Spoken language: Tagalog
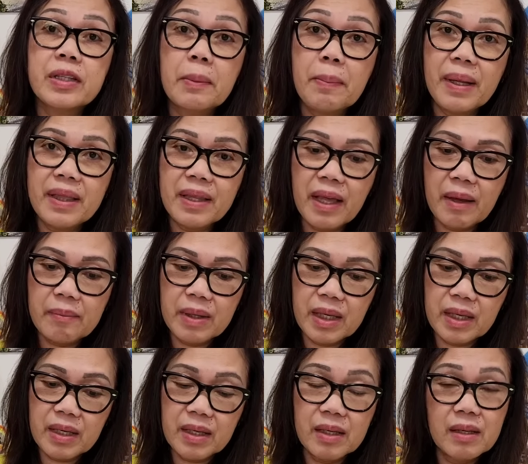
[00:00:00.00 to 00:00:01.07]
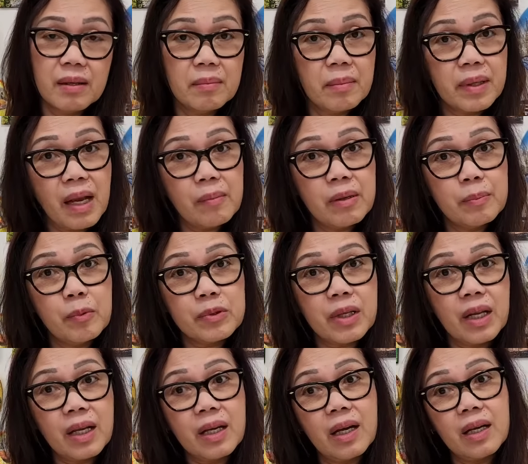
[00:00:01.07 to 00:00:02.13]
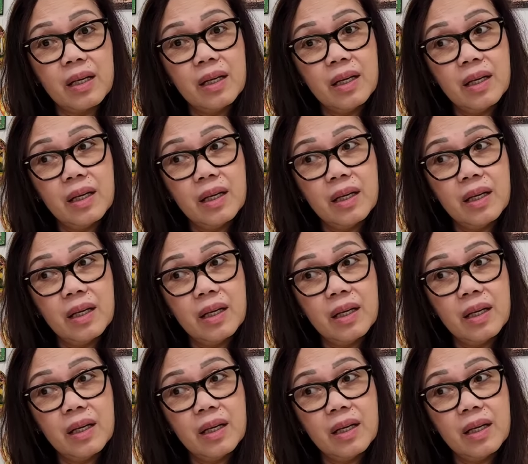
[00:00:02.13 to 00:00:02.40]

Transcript: the pandemic, marami po talagang